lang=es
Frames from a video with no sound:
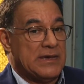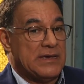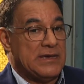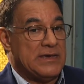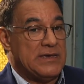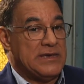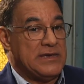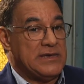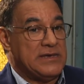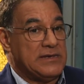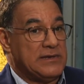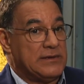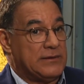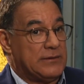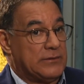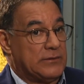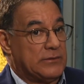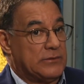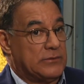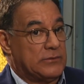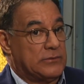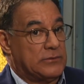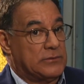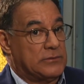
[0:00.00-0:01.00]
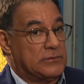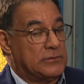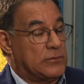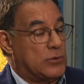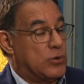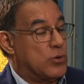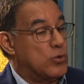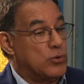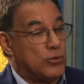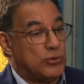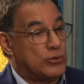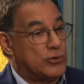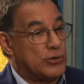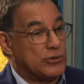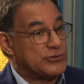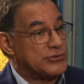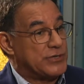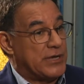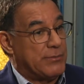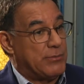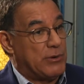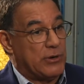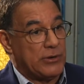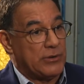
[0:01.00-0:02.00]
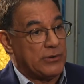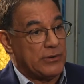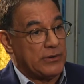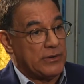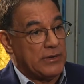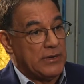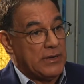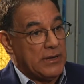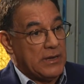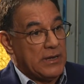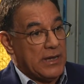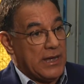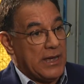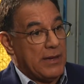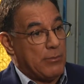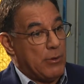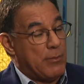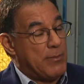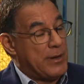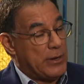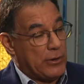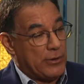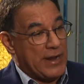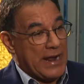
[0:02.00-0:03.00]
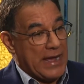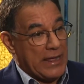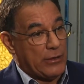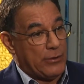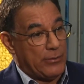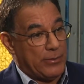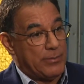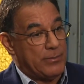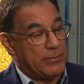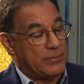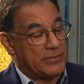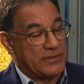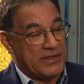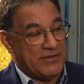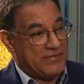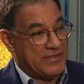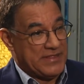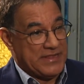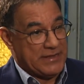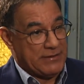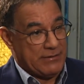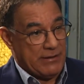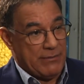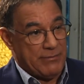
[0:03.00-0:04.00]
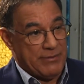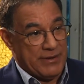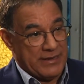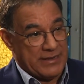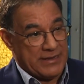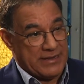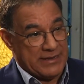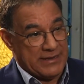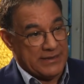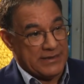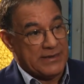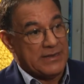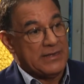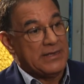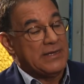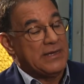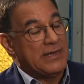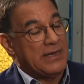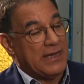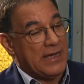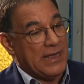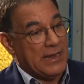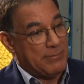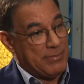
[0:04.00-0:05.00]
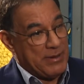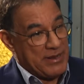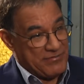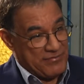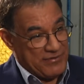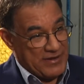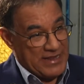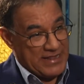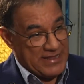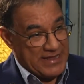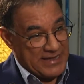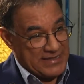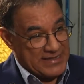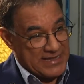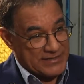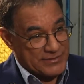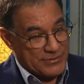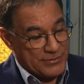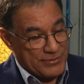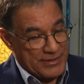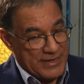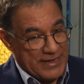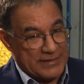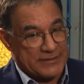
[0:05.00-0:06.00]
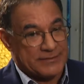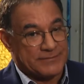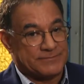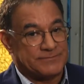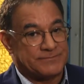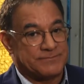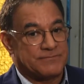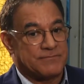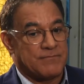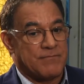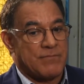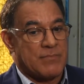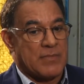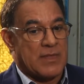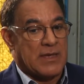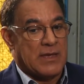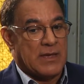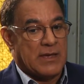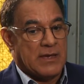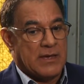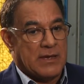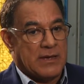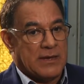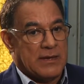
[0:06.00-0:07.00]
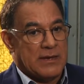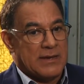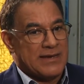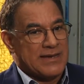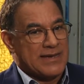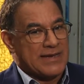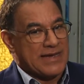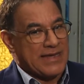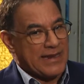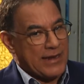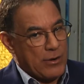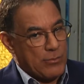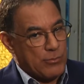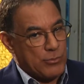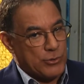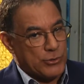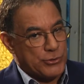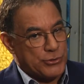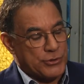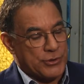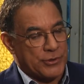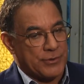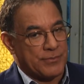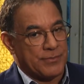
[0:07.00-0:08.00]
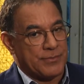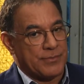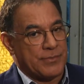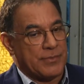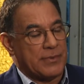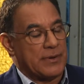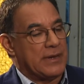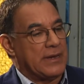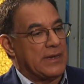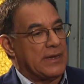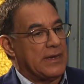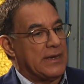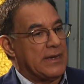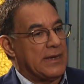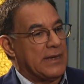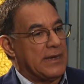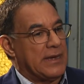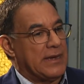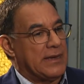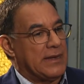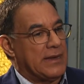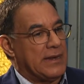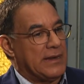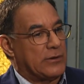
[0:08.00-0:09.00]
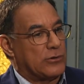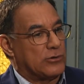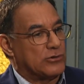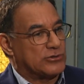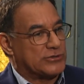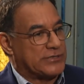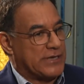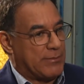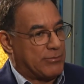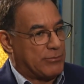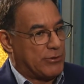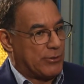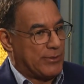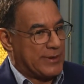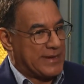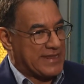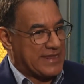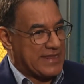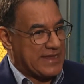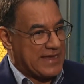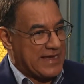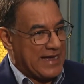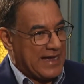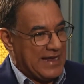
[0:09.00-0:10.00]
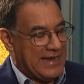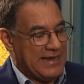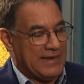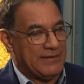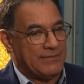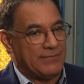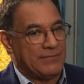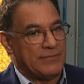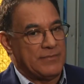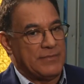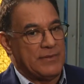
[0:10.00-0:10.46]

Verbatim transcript: y juntos hemos, hemos mejorado definitivamente el perfil de esta ciudad. Creo mucho en el concepto vertical,